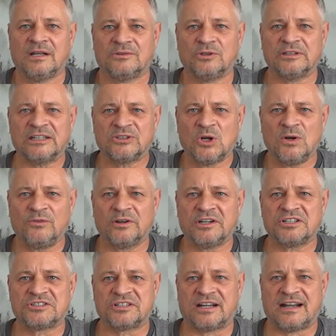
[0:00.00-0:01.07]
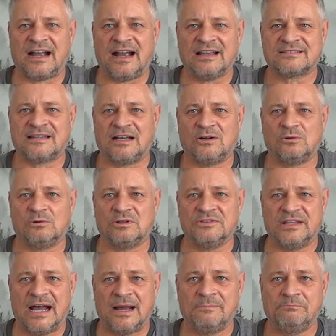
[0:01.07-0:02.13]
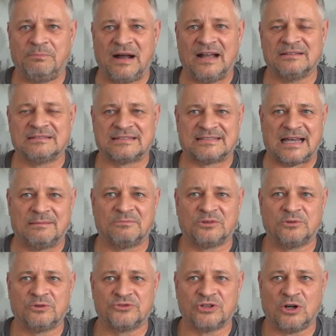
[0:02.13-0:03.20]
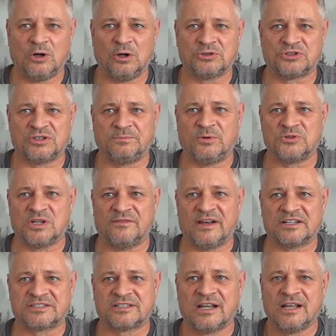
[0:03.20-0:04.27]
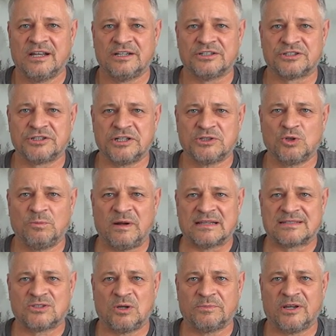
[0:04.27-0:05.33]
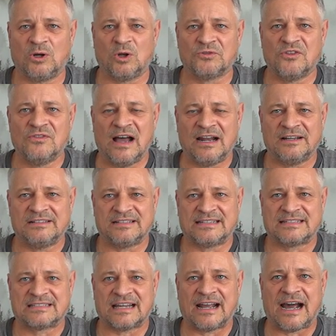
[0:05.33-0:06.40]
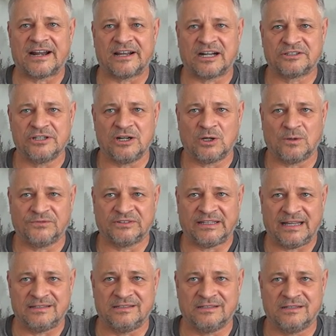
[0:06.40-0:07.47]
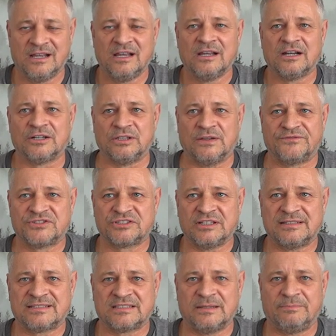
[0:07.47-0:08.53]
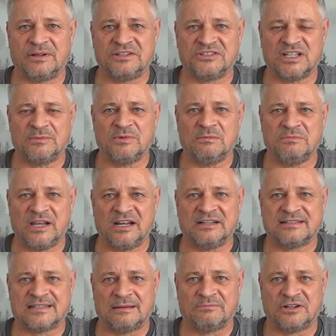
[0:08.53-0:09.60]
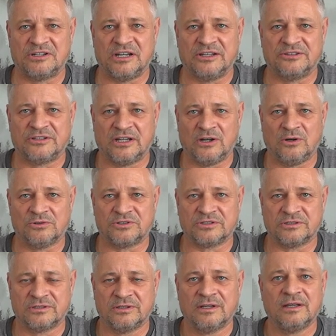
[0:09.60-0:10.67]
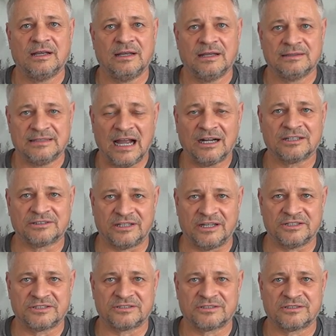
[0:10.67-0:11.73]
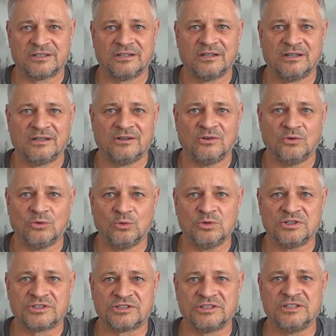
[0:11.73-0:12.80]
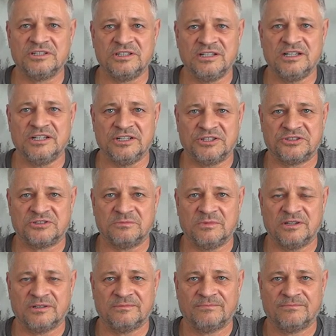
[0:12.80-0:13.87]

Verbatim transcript: Dodatkowo jeszcze kazał nam Pan zamknąć oczy, ponieważ życzył Pan sobie odnaleźć zegarek tylko wtedy, gdy wszyscy będziemy mieli zamknięte oczy. Tak też uczyniliśmy.